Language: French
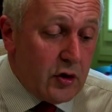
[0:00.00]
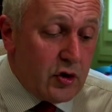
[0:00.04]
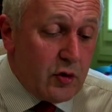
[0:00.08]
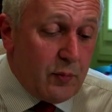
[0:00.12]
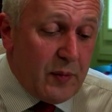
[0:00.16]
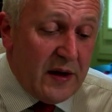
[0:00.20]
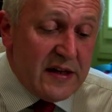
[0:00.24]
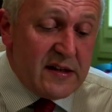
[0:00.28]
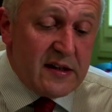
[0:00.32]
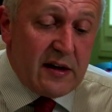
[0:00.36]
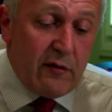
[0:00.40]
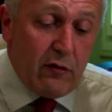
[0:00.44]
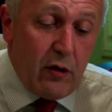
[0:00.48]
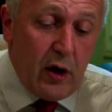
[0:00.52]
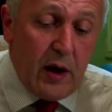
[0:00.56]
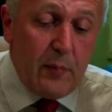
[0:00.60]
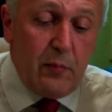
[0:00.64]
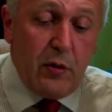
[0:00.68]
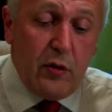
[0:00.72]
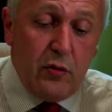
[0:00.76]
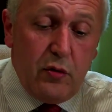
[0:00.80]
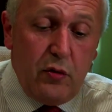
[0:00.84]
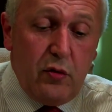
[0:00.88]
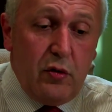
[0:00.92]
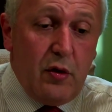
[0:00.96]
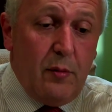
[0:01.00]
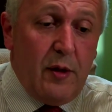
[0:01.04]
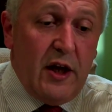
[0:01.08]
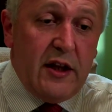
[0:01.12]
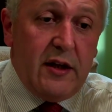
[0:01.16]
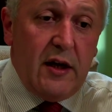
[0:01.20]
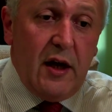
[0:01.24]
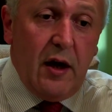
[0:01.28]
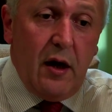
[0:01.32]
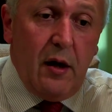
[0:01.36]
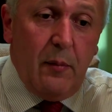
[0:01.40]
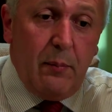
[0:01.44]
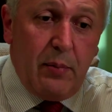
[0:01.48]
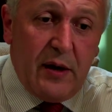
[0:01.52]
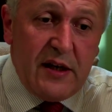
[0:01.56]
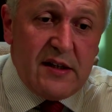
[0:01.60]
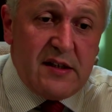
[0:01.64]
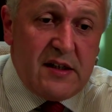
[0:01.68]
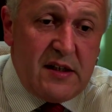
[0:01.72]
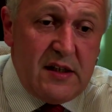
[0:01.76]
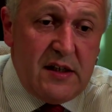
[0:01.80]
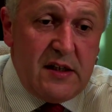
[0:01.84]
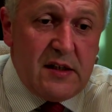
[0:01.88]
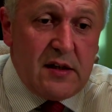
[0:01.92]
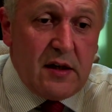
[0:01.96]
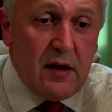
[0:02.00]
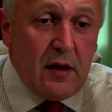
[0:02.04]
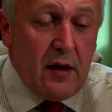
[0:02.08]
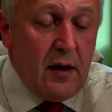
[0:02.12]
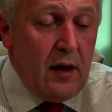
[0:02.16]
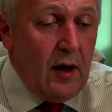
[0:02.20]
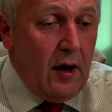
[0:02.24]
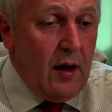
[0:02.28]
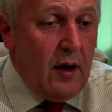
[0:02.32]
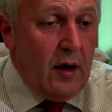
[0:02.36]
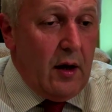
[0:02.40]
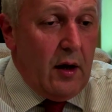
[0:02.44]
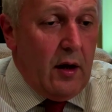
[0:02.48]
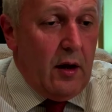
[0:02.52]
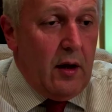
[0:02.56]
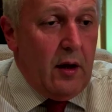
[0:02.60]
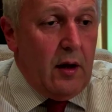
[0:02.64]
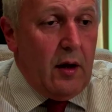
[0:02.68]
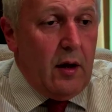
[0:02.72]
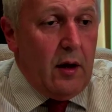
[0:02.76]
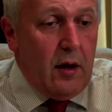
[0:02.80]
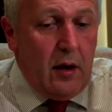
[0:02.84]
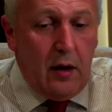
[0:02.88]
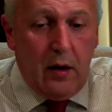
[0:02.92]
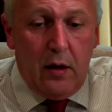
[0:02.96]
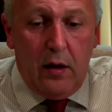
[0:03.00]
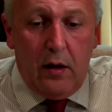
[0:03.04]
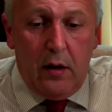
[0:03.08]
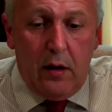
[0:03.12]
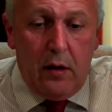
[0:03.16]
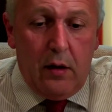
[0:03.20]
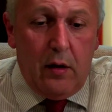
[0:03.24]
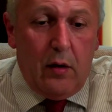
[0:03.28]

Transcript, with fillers: je ne pas avoir répondu de manière précise euh,